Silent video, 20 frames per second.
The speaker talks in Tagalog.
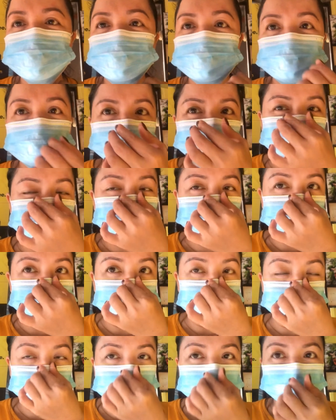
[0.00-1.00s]
inayos ko
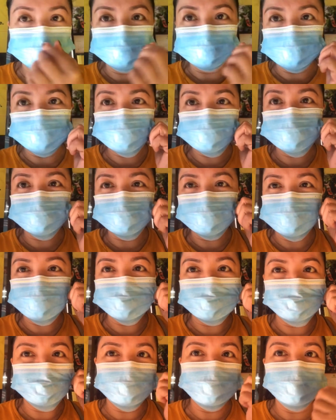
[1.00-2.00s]
lang yung mask ko
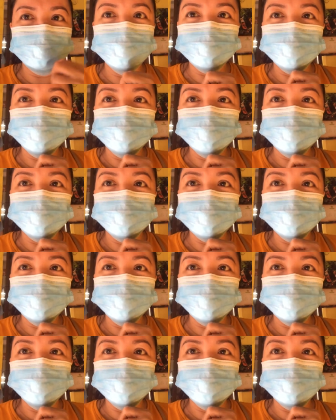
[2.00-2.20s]
kasi kanina